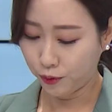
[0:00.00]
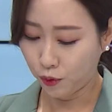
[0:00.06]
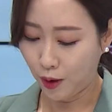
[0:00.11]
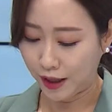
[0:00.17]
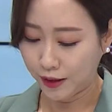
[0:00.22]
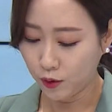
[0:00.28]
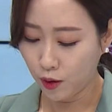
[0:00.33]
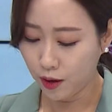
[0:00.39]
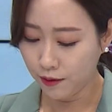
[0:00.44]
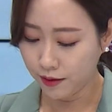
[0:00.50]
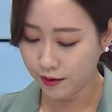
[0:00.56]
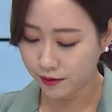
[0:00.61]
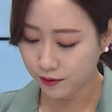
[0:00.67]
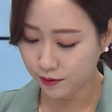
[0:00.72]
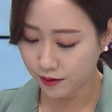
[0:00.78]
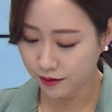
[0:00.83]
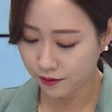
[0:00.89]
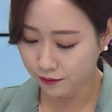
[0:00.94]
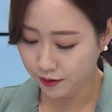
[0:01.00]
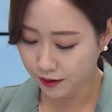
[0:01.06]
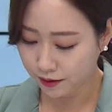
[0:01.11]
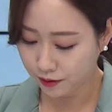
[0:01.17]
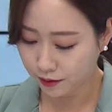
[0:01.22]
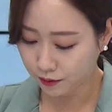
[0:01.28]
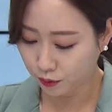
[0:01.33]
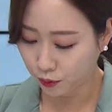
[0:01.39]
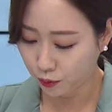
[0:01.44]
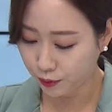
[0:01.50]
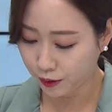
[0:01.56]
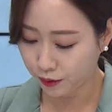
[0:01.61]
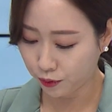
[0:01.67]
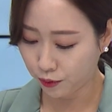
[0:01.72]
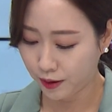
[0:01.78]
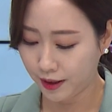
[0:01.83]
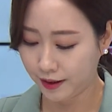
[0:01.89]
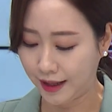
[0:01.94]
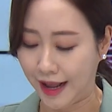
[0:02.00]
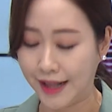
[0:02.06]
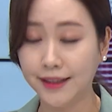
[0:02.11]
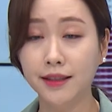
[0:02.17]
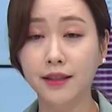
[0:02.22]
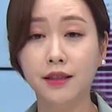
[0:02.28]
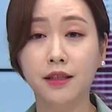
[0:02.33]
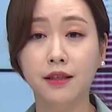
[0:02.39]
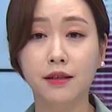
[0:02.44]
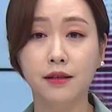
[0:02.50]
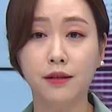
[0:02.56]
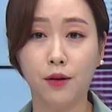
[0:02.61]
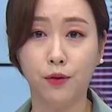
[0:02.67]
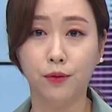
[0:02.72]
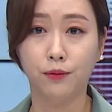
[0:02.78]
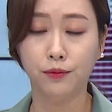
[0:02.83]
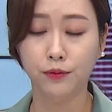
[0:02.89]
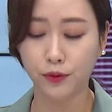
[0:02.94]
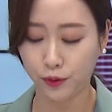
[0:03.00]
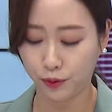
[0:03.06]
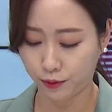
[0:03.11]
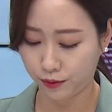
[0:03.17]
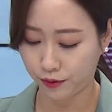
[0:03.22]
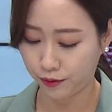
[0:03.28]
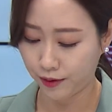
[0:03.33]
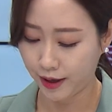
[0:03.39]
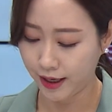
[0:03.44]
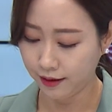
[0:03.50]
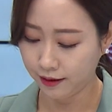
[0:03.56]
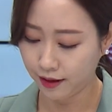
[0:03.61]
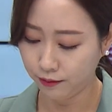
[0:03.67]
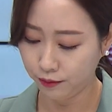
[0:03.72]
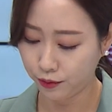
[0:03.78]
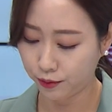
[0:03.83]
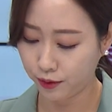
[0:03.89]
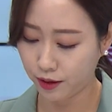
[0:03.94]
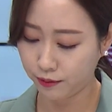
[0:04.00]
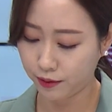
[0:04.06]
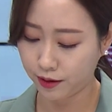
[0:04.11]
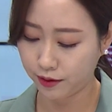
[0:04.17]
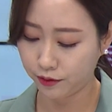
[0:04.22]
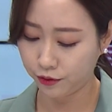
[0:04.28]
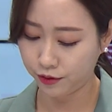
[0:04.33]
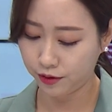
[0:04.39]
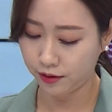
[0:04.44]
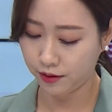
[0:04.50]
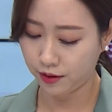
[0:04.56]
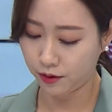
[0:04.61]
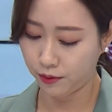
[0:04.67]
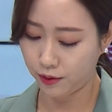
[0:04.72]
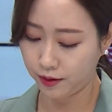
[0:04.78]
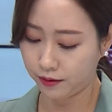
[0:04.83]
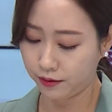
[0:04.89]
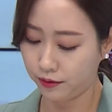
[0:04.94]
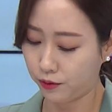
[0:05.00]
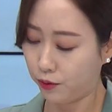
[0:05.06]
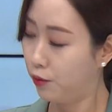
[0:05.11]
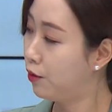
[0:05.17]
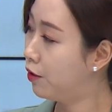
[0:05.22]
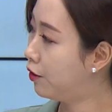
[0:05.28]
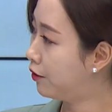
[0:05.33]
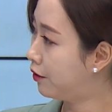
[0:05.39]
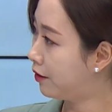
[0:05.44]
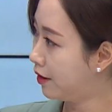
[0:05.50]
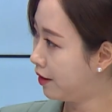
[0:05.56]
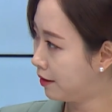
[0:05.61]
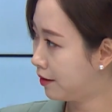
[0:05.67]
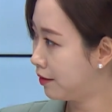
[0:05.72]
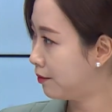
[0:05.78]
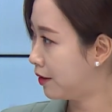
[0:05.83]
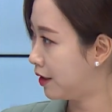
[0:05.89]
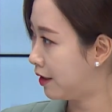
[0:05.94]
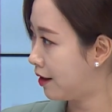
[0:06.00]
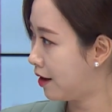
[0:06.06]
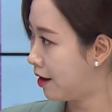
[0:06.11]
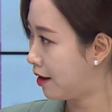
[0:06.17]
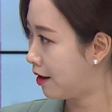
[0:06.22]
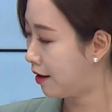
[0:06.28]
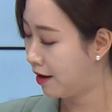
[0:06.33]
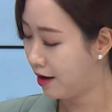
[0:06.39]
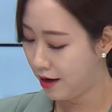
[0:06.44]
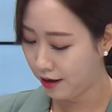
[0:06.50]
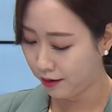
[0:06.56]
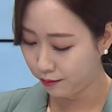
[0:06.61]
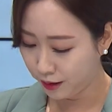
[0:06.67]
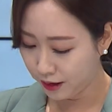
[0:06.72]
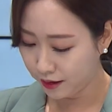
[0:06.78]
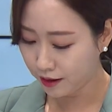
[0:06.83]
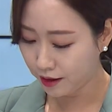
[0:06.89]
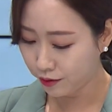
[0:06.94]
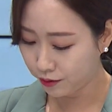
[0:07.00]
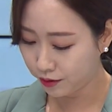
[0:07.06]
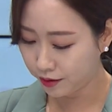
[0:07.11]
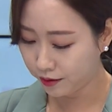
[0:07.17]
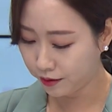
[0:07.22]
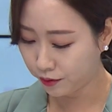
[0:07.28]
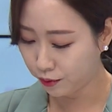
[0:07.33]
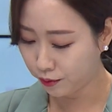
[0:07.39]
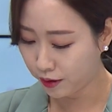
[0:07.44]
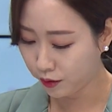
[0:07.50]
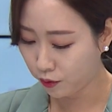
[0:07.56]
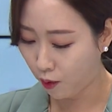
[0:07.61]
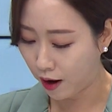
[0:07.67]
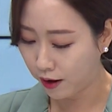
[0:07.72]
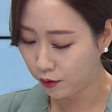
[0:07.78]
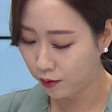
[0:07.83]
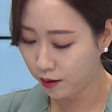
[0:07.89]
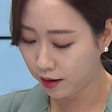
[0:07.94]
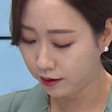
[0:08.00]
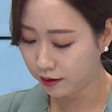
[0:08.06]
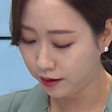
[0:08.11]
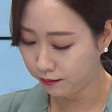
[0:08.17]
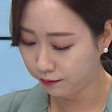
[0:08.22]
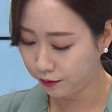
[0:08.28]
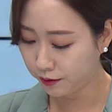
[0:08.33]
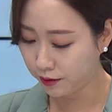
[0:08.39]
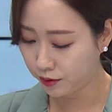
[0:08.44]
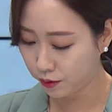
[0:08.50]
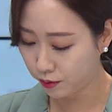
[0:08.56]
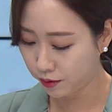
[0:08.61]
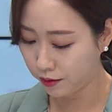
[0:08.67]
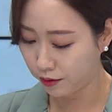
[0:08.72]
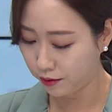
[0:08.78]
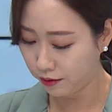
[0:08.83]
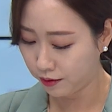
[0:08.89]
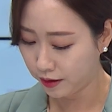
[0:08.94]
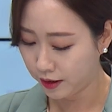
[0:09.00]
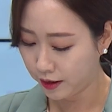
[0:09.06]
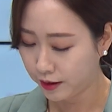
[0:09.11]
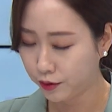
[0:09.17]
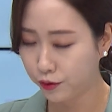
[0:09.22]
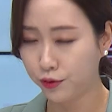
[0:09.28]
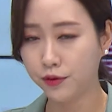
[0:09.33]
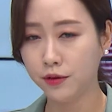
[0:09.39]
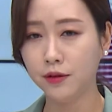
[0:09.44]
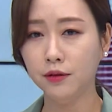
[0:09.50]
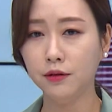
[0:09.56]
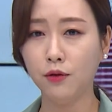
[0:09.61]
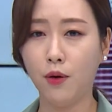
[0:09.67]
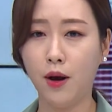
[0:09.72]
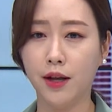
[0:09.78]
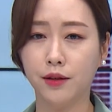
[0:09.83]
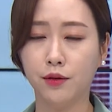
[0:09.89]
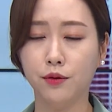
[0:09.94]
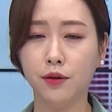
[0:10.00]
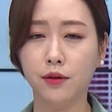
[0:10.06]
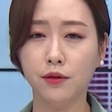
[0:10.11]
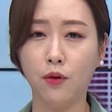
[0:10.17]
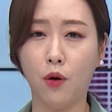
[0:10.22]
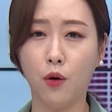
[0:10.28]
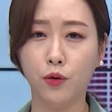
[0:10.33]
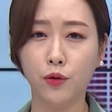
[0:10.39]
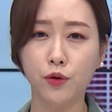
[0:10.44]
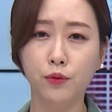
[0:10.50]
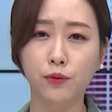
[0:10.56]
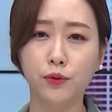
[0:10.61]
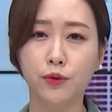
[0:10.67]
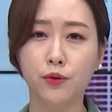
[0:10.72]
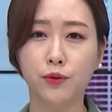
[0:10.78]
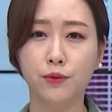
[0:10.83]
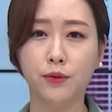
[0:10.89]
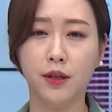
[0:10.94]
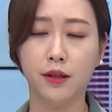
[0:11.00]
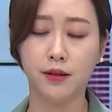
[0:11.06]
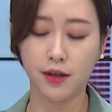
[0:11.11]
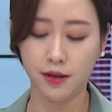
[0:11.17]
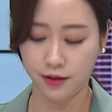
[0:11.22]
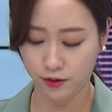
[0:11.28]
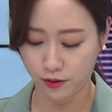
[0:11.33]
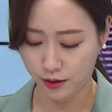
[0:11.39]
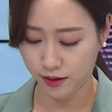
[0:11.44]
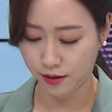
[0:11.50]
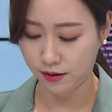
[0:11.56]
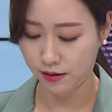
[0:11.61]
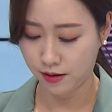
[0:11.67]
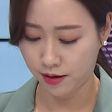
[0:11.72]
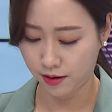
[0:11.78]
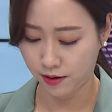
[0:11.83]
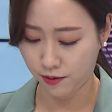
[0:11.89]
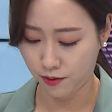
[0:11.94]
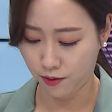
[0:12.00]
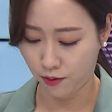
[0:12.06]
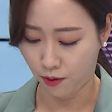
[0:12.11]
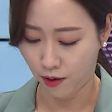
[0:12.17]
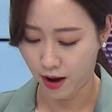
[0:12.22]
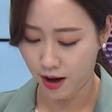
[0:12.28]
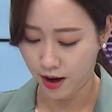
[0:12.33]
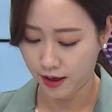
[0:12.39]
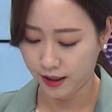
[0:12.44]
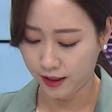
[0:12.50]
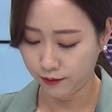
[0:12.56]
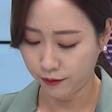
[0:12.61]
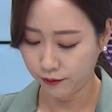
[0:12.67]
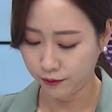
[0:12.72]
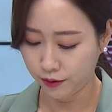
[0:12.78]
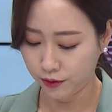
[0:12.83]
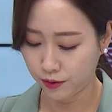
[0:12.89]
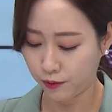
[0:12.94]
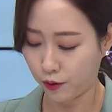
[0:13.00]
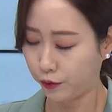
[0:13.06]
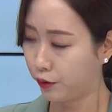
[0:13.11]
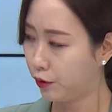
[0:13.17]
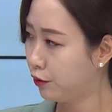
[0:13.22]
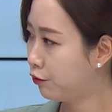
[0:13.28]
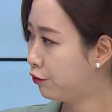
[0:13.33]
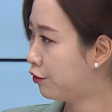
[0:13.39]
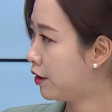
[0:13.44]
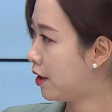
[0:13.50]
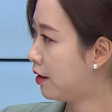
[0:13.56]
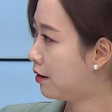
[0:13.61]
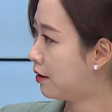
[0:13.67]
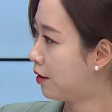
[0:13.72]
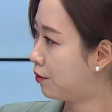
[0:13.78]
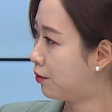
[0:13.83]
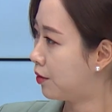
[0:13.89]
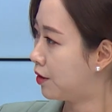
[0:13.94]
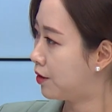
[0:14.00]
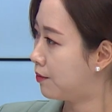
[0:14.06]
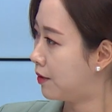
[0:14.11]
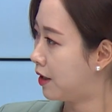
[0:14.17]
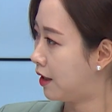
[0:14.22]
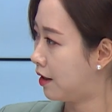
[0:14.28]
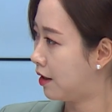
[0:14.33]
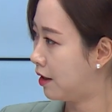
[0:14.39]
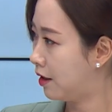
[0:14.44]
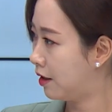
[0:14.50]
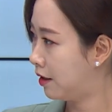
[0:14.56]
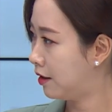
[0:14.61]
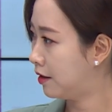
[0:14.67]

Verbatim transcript: 또 관광 활성화를 위해서 도비도와 난지섬 또 그리고 행담도 개발 추진 계획을 공언했습니다. 민자 유치를 통한 관광 인프라 조성 추진 과정에서 어려움도 좀 예상이 되는데요. 이 부분은 좀 어떤 구상을 갖고 계십니까?